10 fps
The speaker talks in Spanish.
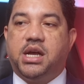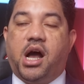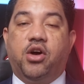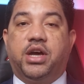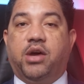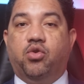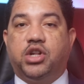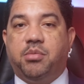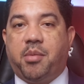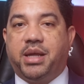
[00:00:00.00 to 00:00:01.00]
Aunque
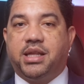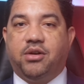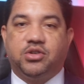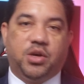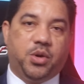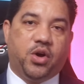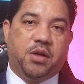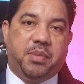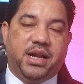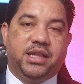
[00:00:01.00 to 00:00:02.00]
últimamente no se vio en
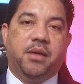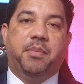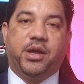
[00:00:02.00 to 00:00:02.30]
el PLD,